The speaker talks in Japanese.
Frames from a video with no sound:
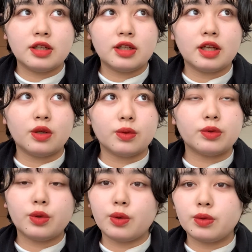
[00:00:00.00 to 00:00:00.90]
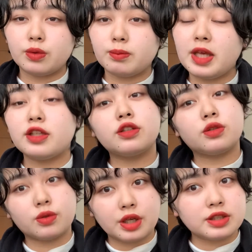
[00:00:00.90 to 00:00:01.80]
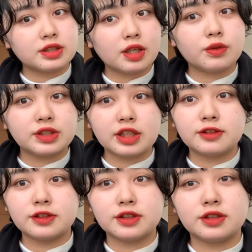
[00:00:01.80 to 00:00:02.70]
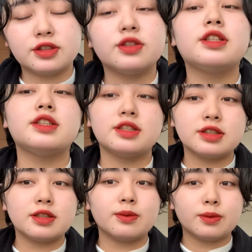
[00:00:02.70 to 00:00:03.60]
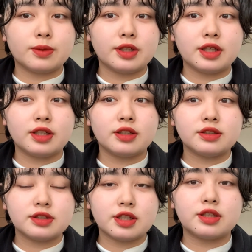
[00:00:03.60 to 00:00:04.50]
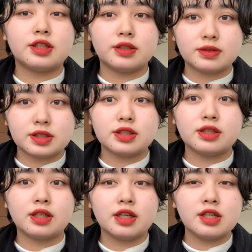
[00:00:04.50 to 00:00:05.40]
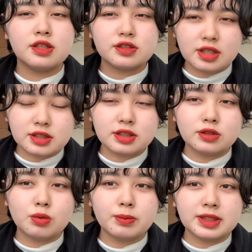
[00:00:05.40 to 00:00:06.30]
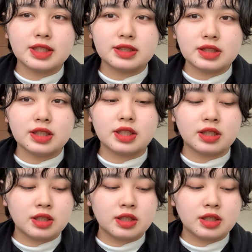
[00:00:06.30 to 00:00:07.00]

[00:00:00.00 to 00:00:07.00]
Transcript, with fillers: あのメイクとか結構チェックする人なんですけどこれ使ってるし使ってるのも見たし、